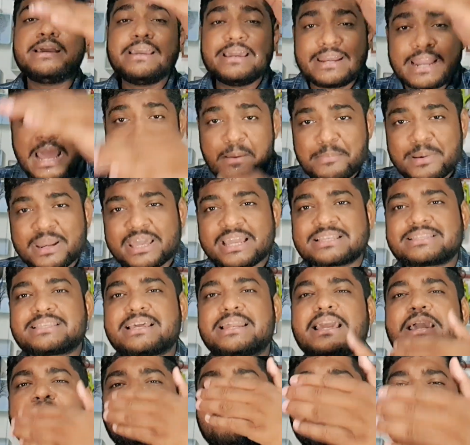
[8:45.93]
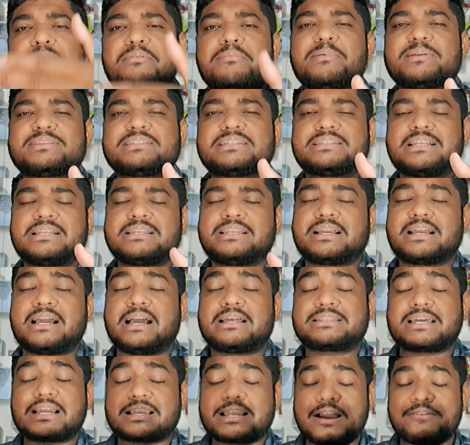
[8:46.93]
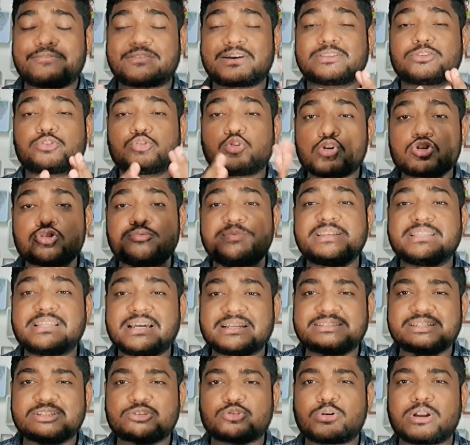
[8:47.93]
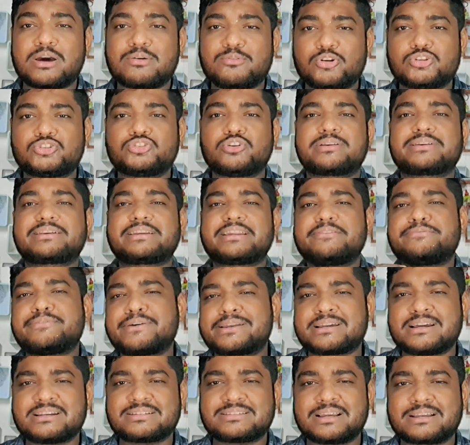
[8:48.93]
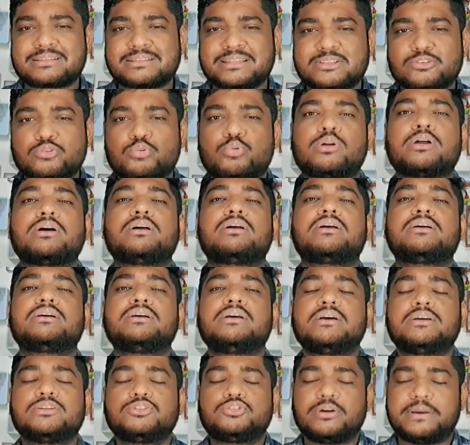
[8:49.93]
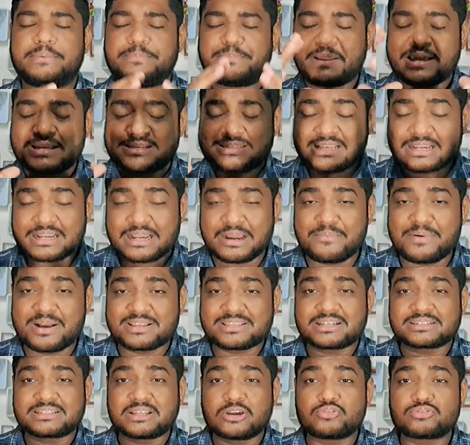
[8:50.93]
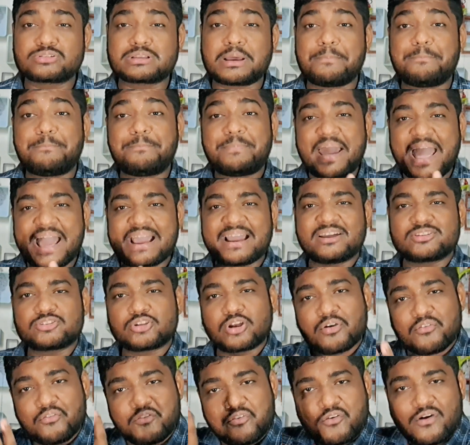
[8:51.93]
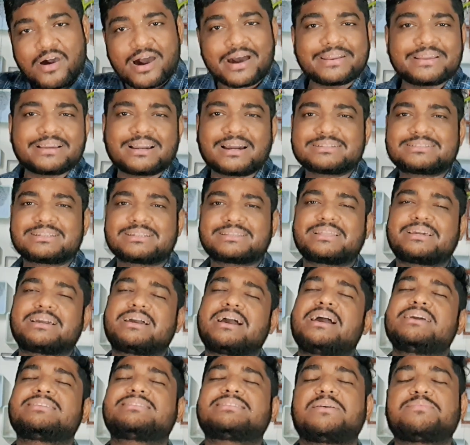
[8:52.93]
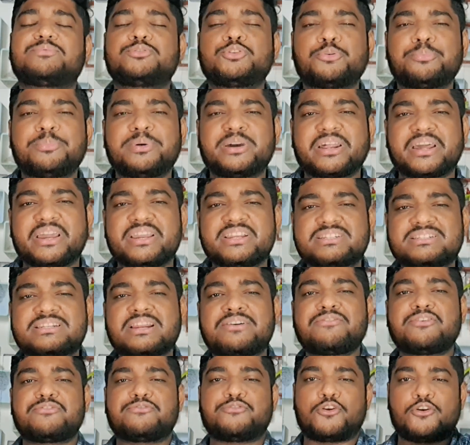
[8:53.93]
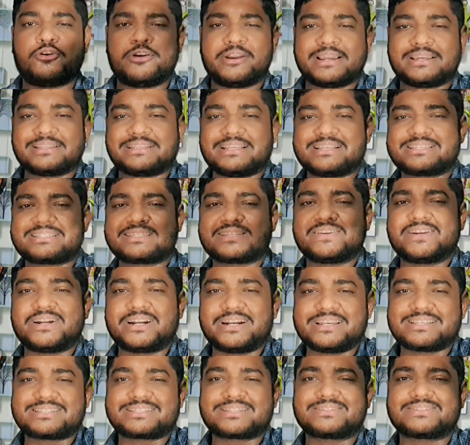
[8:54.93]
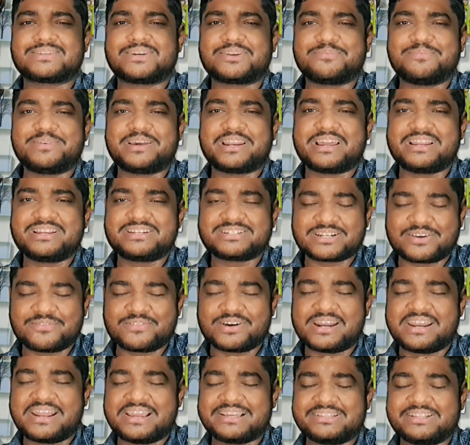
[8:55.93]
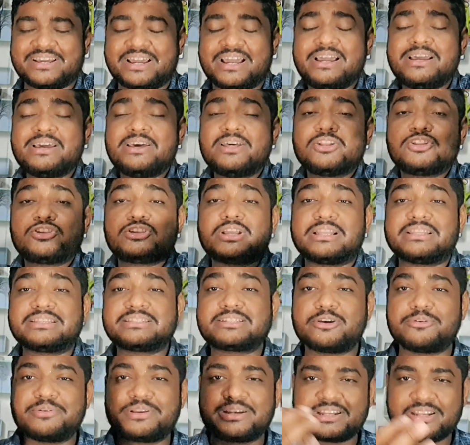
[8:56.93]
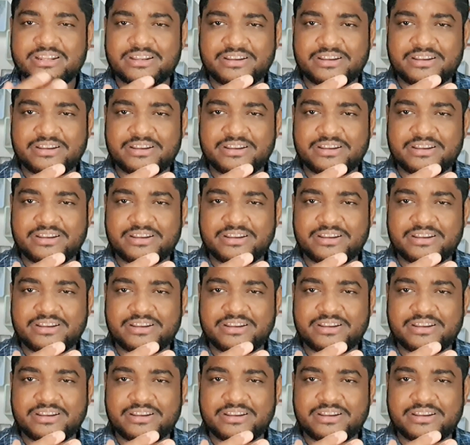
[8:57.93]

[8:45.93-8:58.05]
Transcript: इन एप्लीकेशन के बारे में पता चल जाएगा ताकि आपका दोस्त भी इधर से थोड़ा बहुत जो रेफर कर सकते थोड़ा जो पैसा कमा सकता है और उसका बैंक थोड़ा वारी कर सकते गाइस आप तो इंस्टा में फॉलो नहीं किए इस डिस्क्रिप्शन में मेरा इंस्टा का लिंक दे तो जल्दी से आप